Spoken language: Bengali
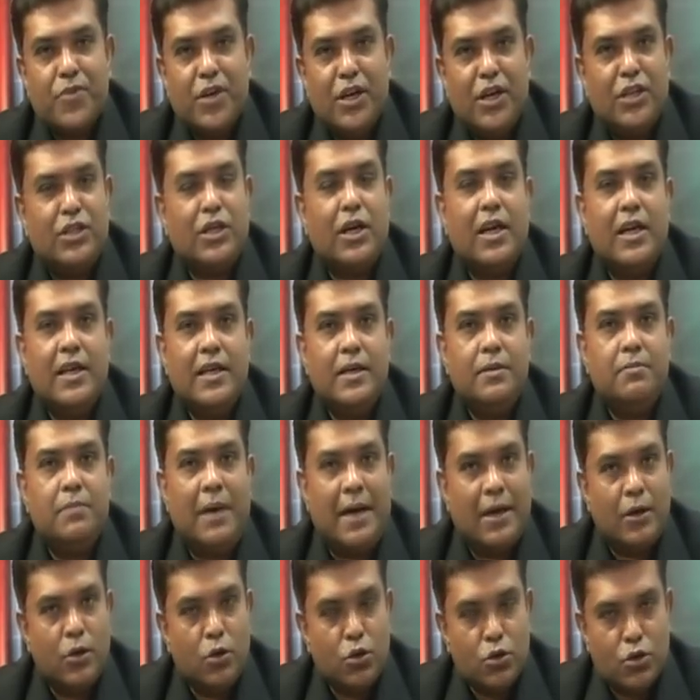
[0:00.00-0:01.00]
ইতালি
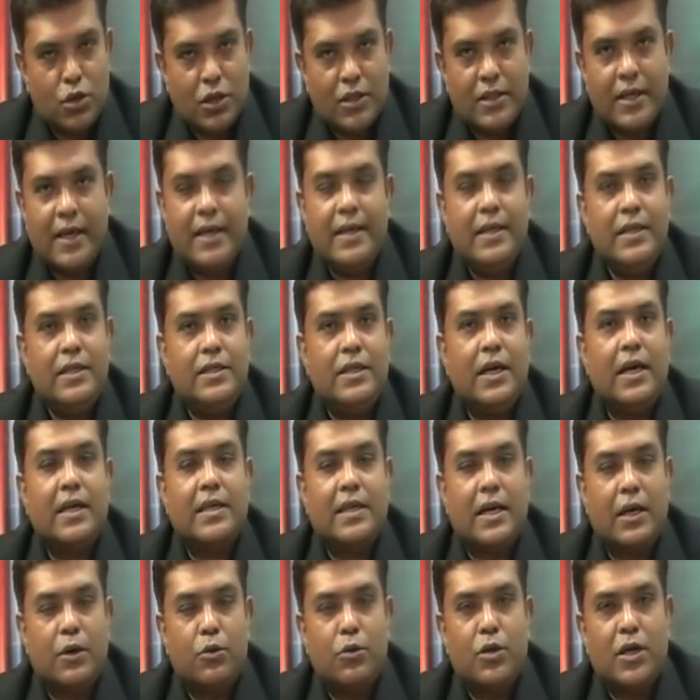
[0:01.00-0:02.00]
মান্যতা দেয়নি যার
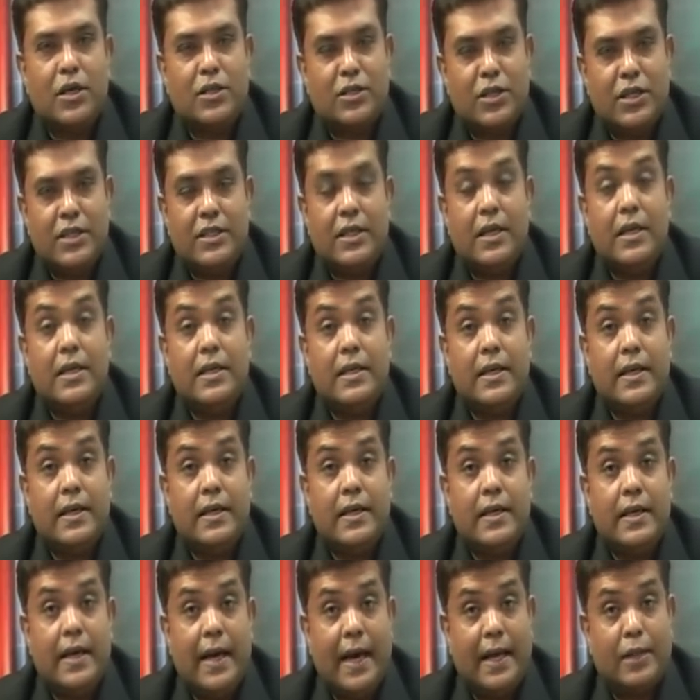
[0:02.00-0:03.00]
কারণে আজকে ইতালিকে
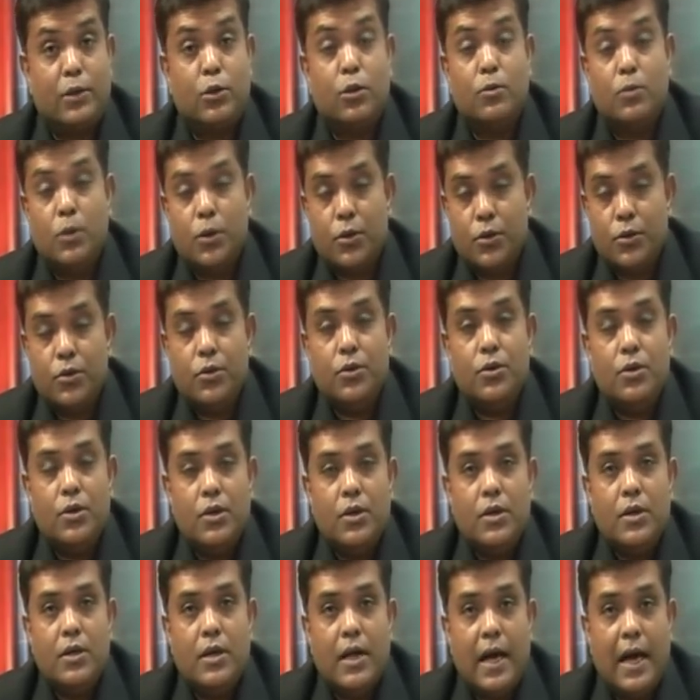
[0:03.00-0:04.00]
এত বড়
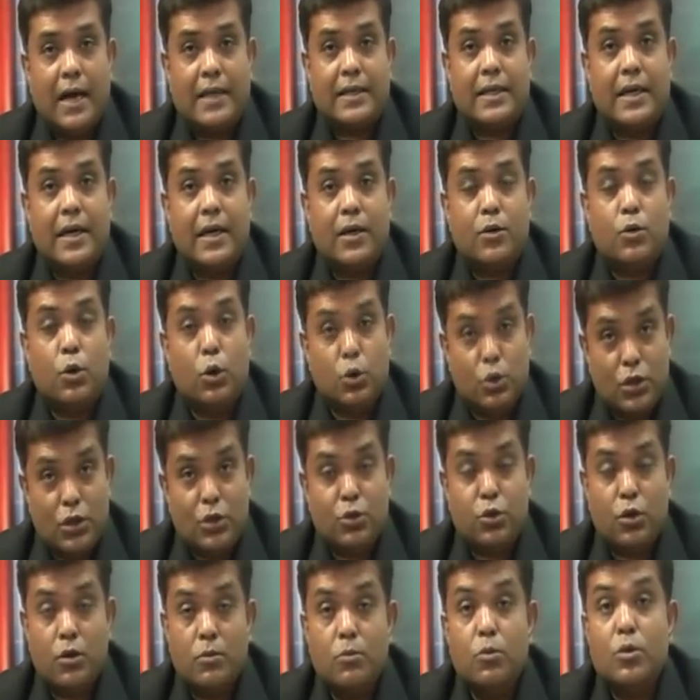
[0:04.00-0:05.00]
একটা ক্ষতির
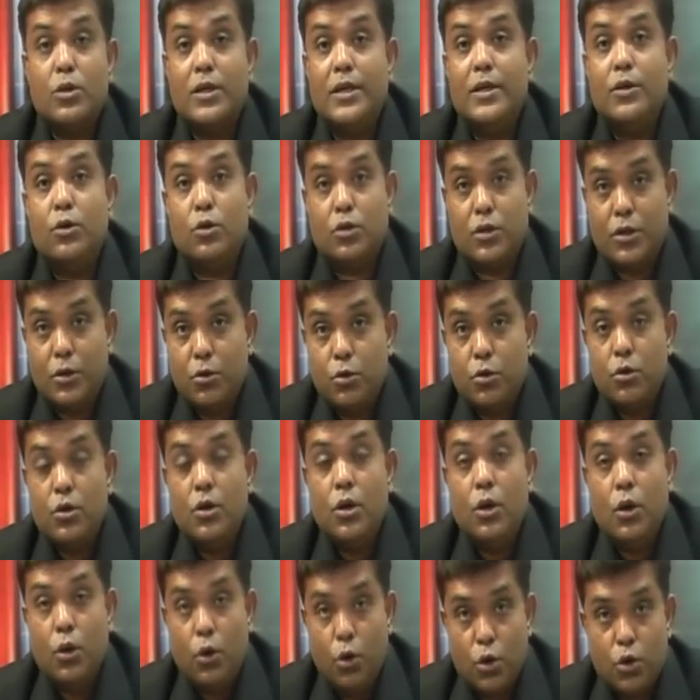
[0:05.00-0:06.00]
সম্মুখীন হতে
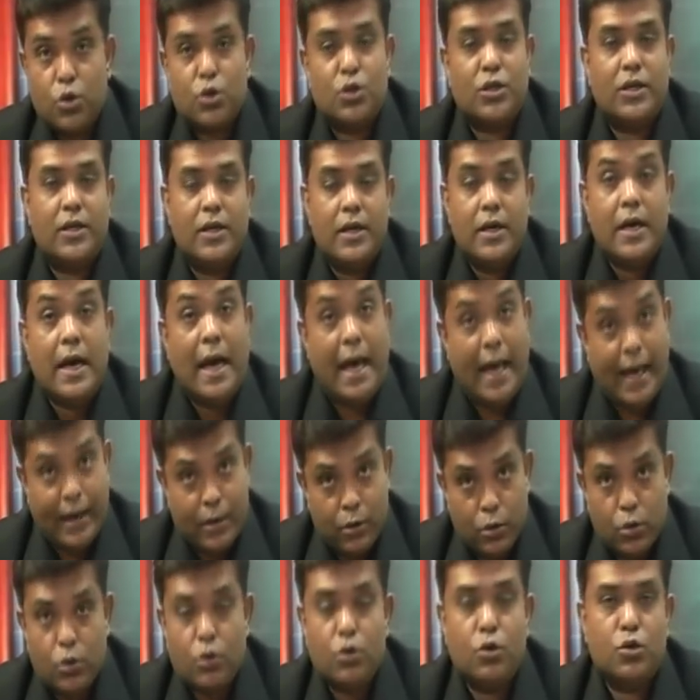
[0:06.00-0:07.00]
হচ্ছে
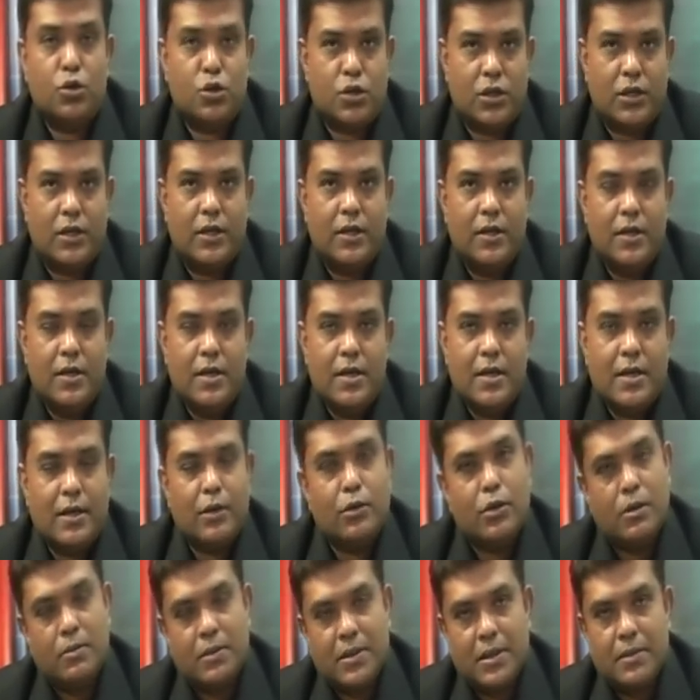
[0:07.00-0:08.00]
এখনও হচ্ছে
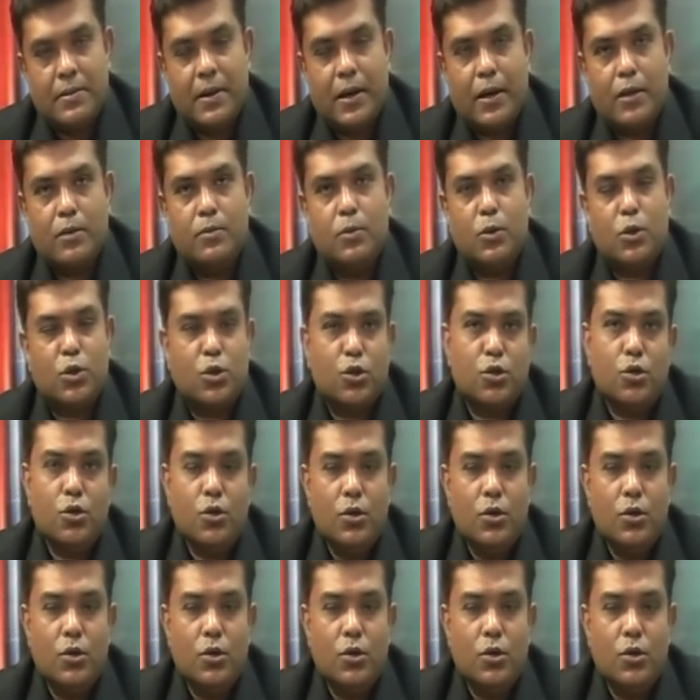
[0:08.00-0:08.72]
কিন্তু আমাদের ভারতবর্ষ